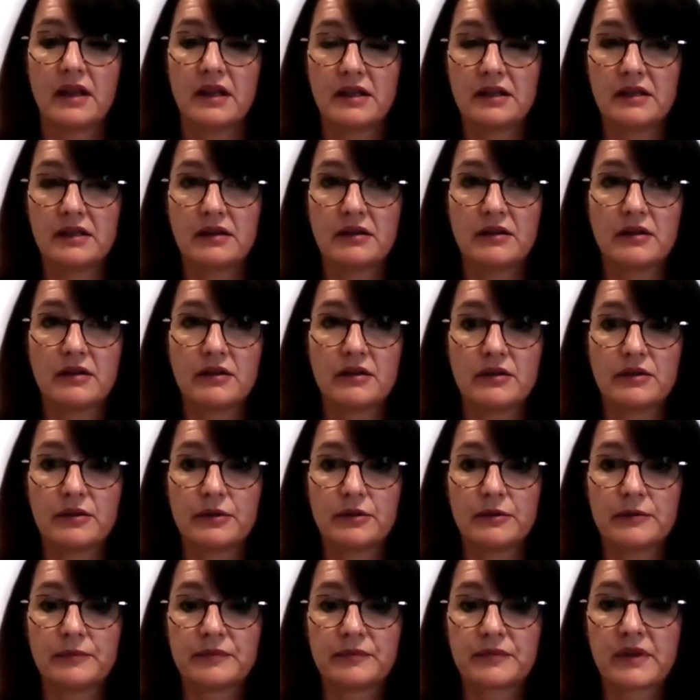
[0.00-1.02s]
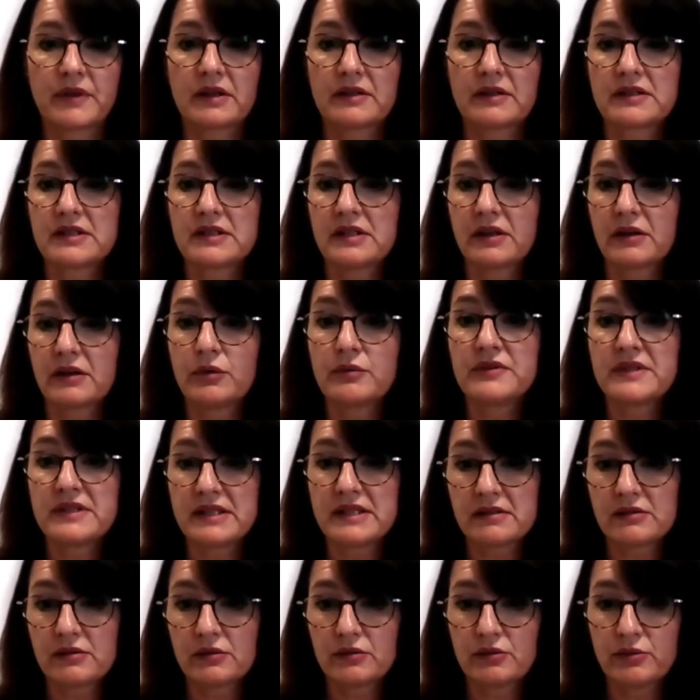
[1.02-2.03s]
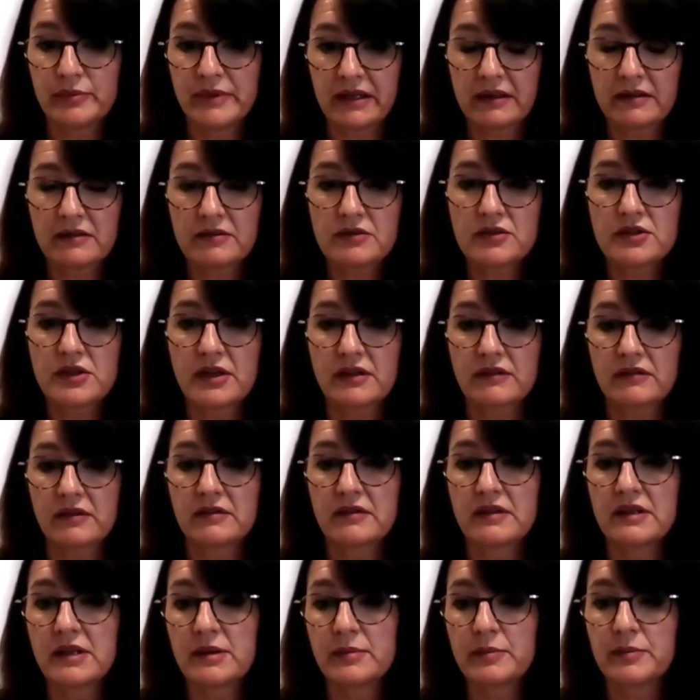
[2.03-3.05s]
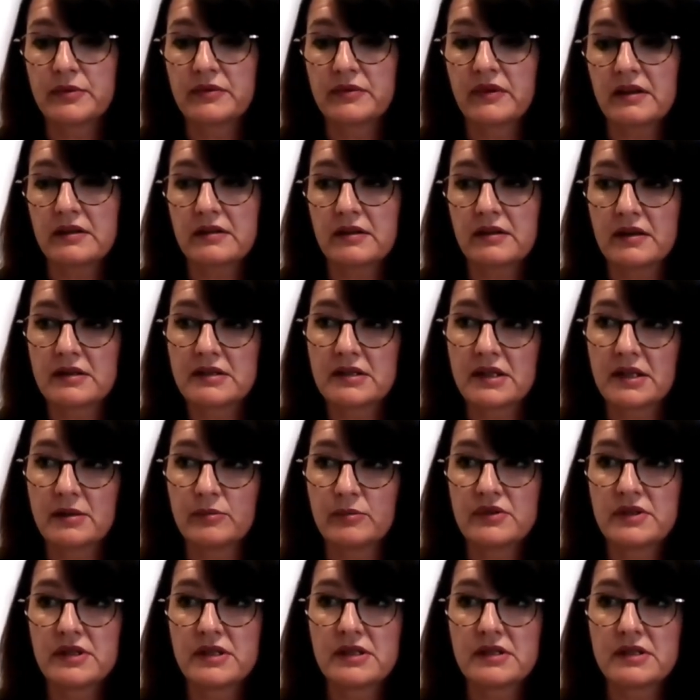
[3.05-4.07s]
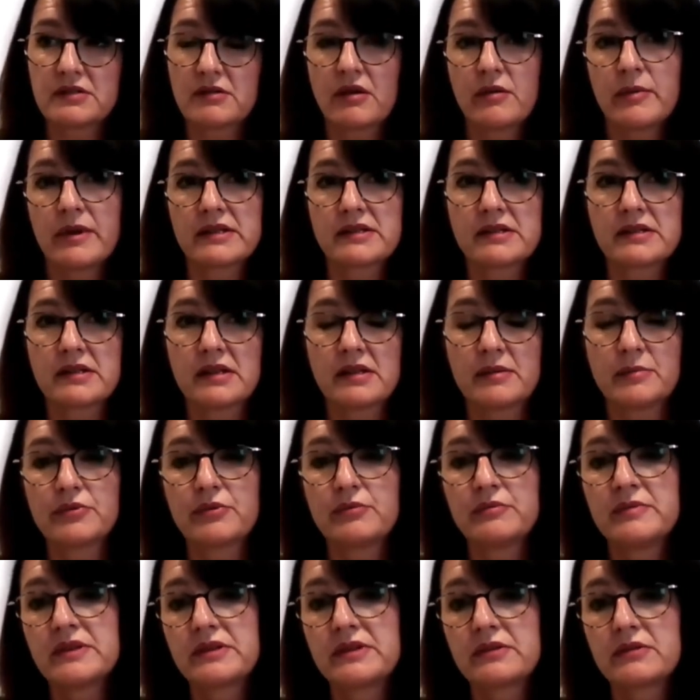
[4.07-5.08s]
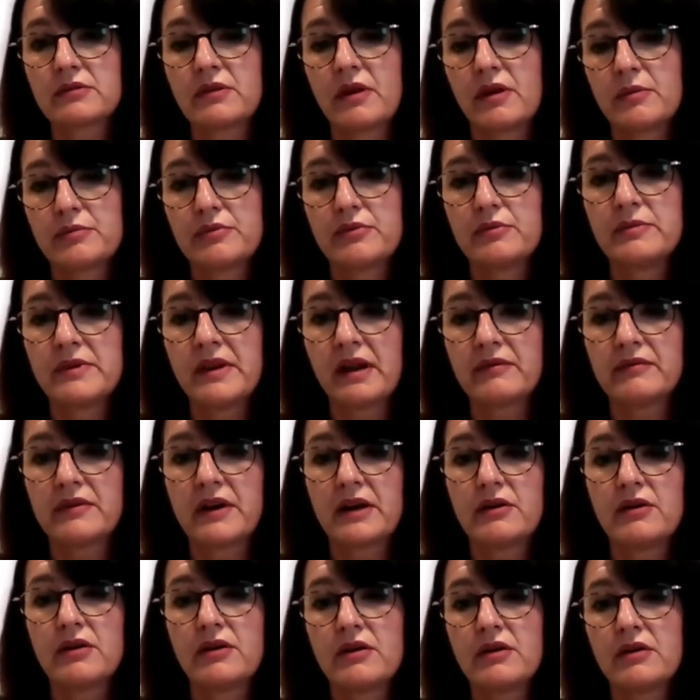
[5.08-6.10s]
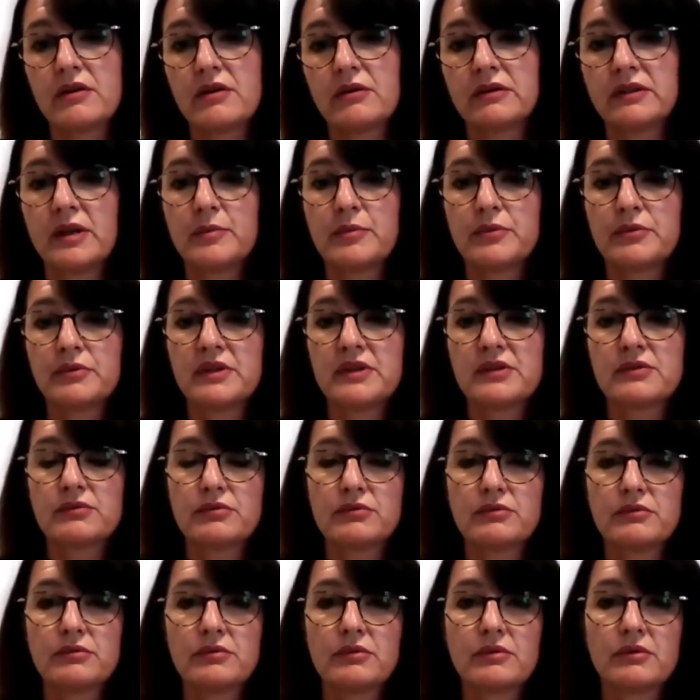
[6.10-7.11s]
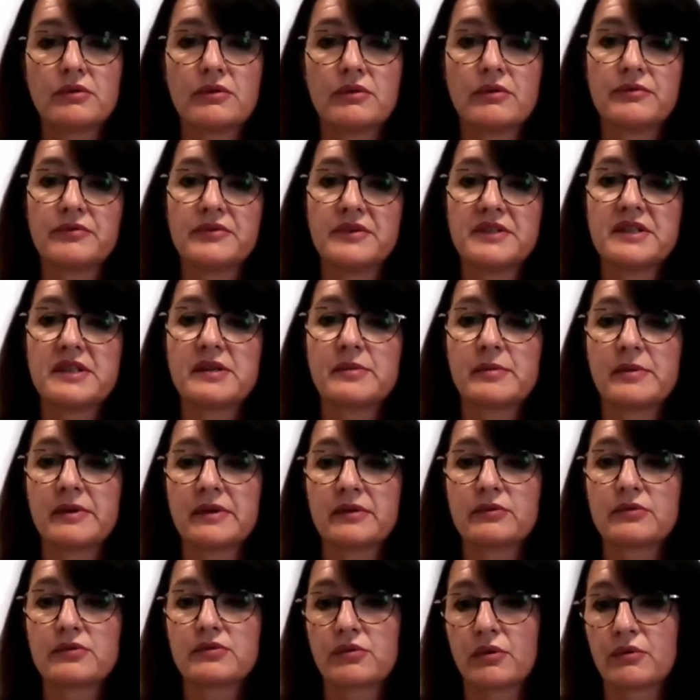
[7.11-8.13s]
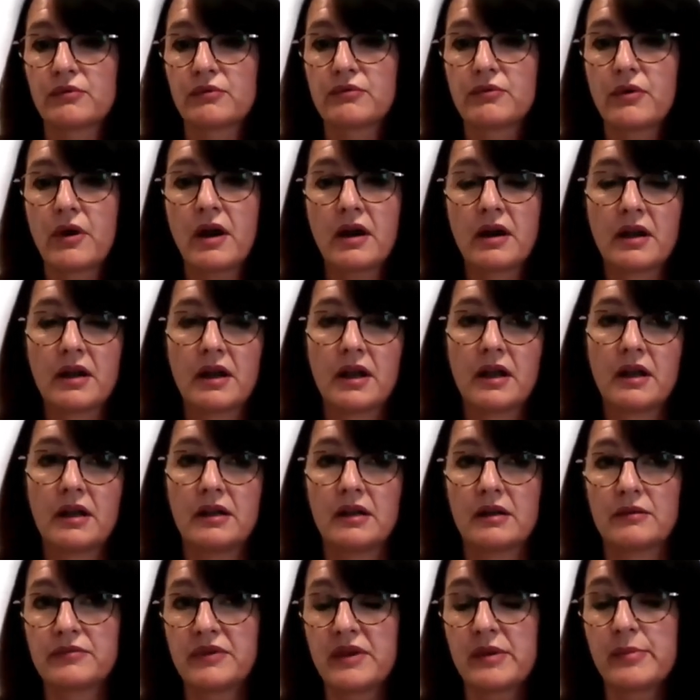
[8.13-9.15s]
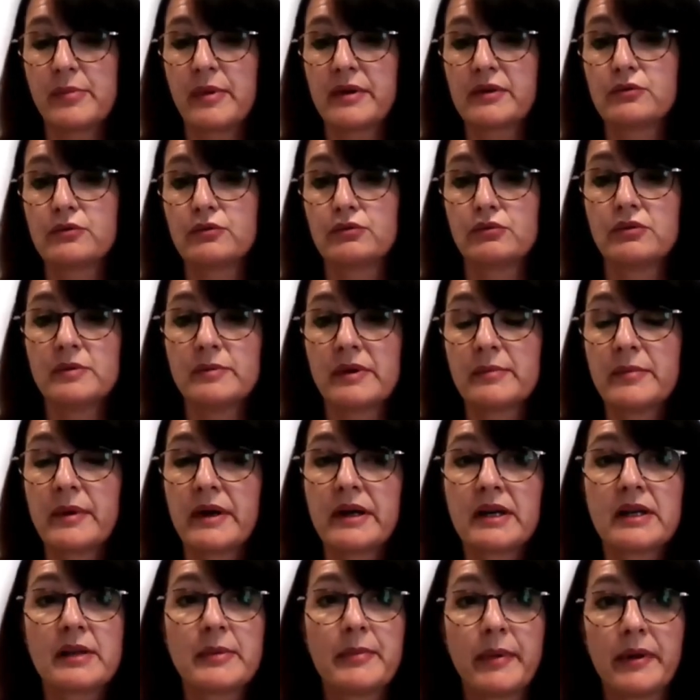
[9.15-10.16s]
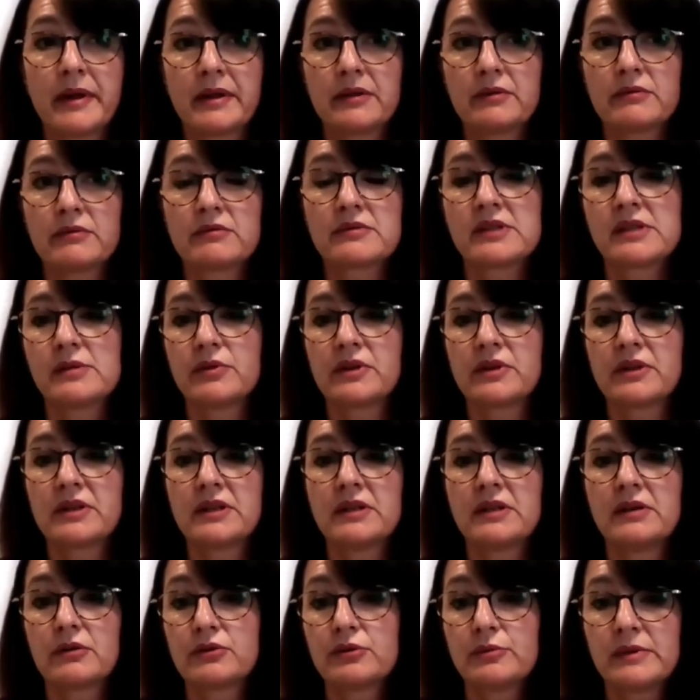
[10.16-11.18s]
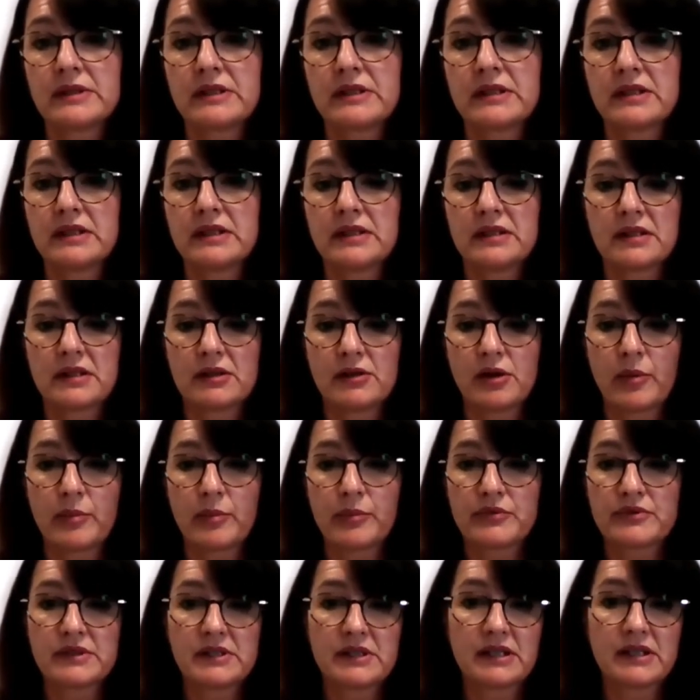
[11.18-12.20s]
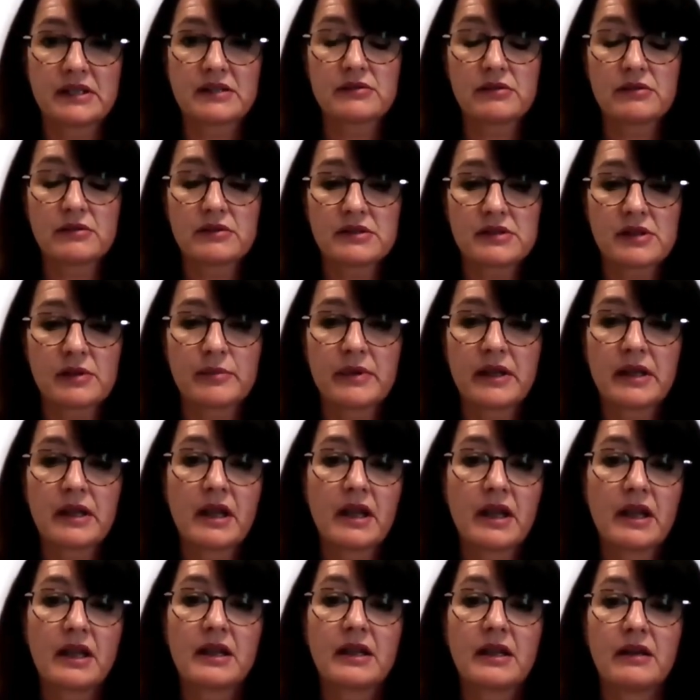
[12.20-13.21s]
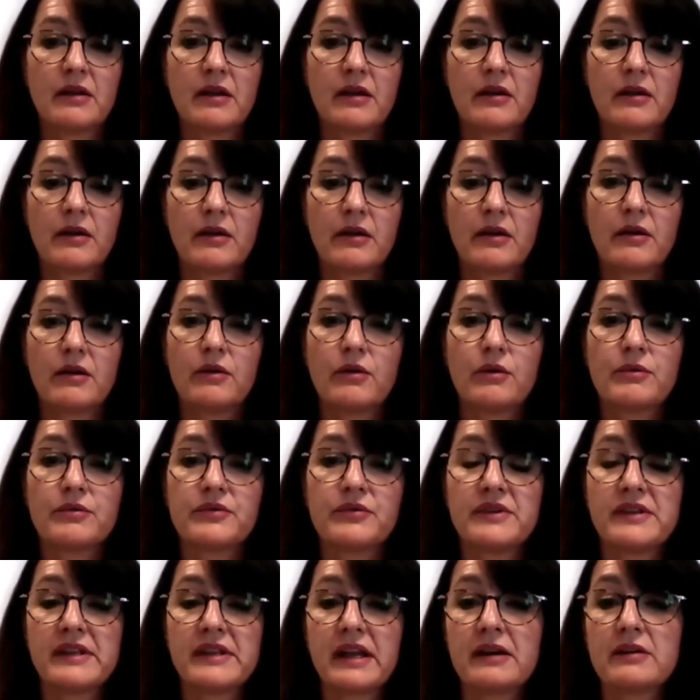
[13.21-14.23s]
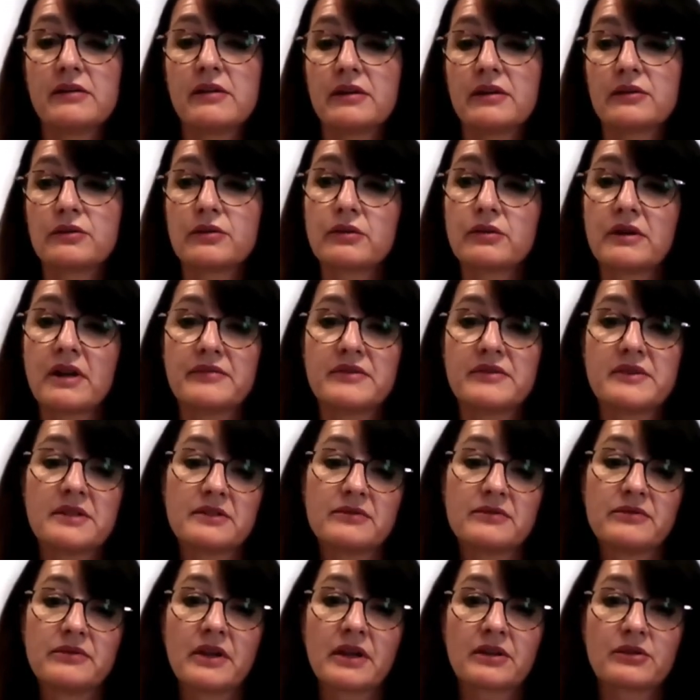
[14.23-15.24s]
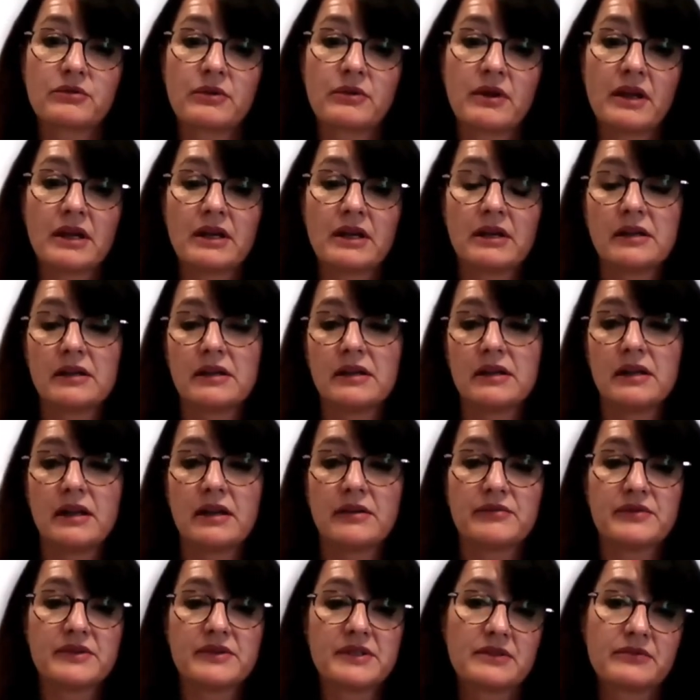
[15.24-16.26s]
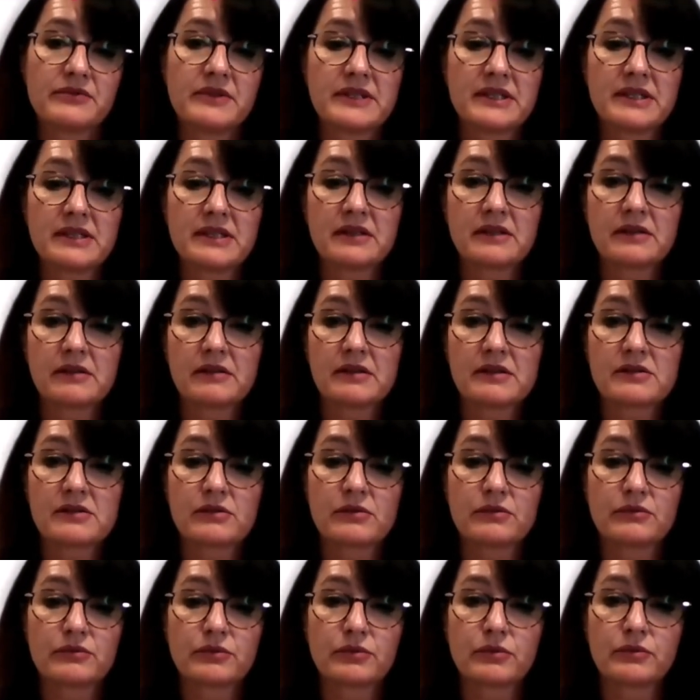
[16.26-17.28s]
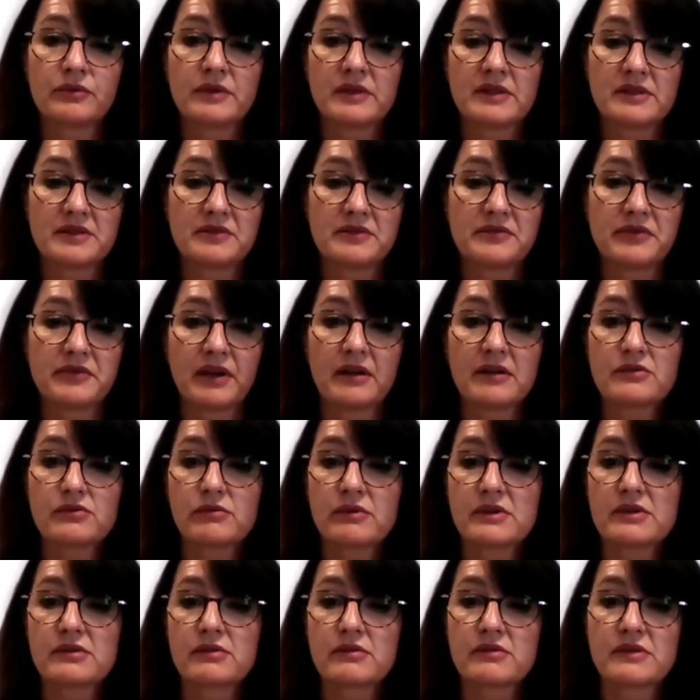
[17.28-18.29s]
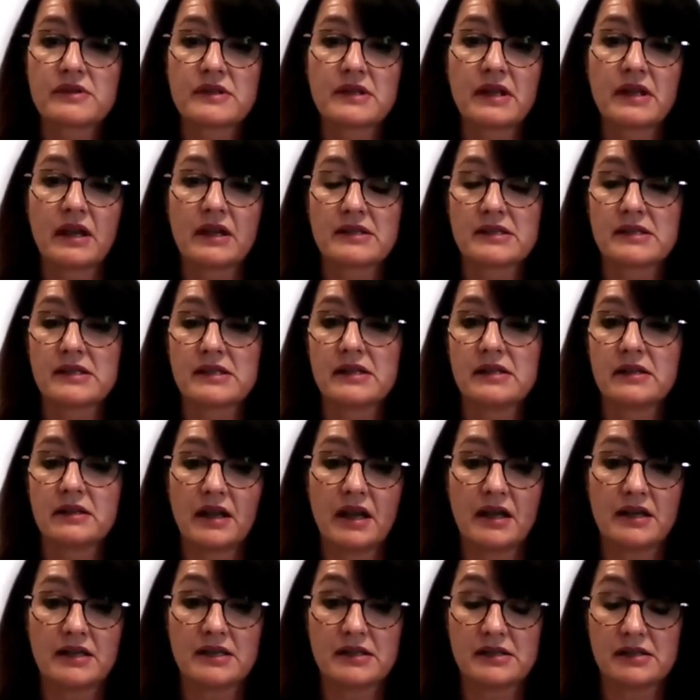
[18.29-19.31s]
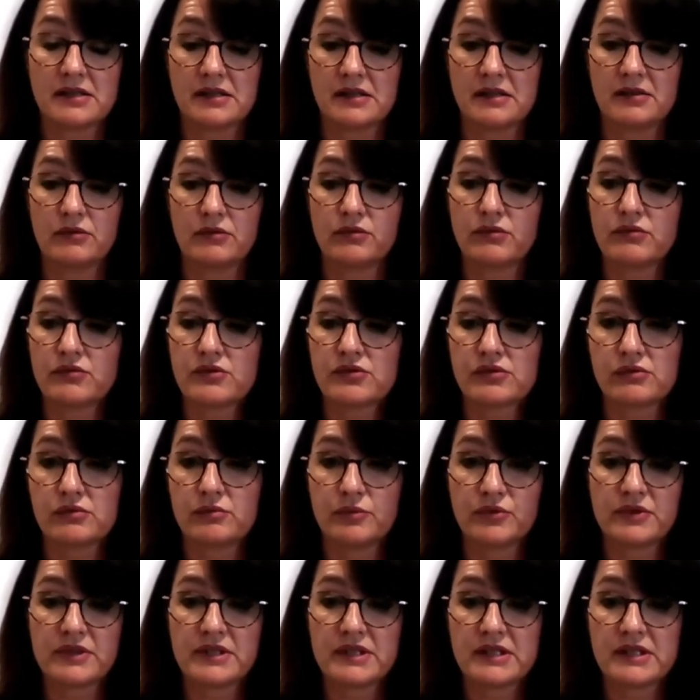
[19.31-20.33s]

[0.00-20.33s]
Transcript: Et quand ils revisitent le bien, j'attendais peut-être à ce qu'ils me disent, oh ben c'est un peu un peu mis en valeur, on est un mm. peu déçu physiquement de ce qu'on voit. Et en fait, pas du tout, ils m'en parlaient pas. Donc, c'est moi qui leur demandais et qui leur posais des mm. questions en disant, mais euh, au final, entre la visite virtuelle et la visite physique, est-ce que vous trouvez une différence ou est-ce que c'est assez réaliste Et tous me